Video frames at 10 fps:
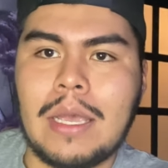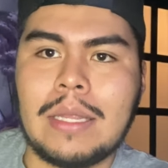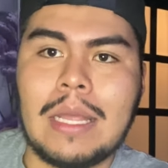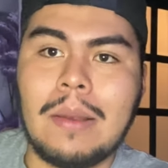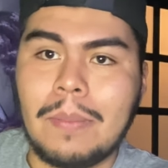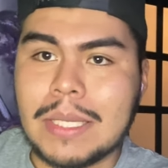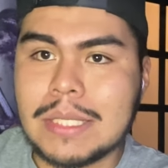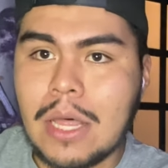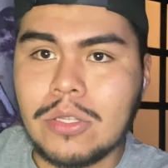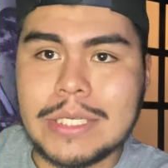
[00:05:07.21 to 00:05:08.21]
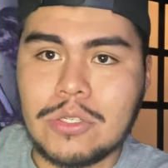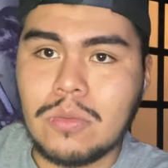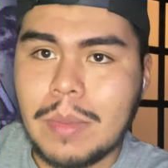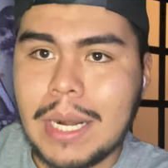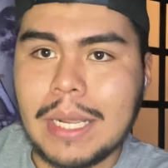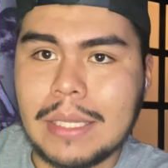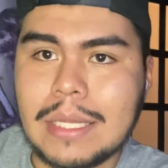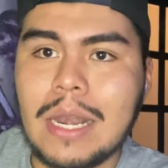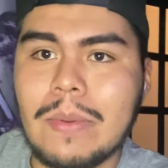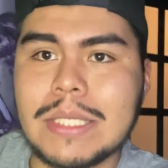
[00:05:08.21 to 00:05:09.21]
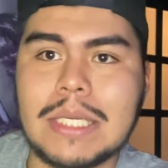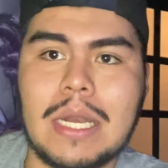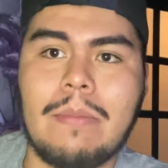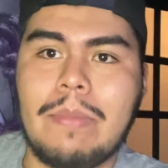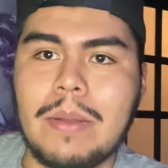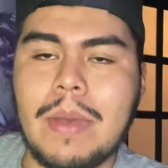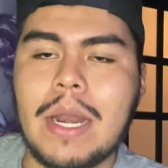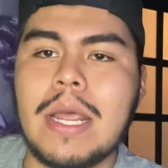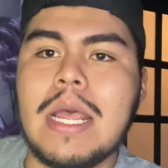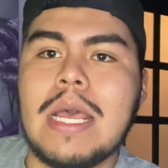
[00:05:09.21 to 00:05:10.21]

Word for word: en el pasado, se sumerge tal vez en el primer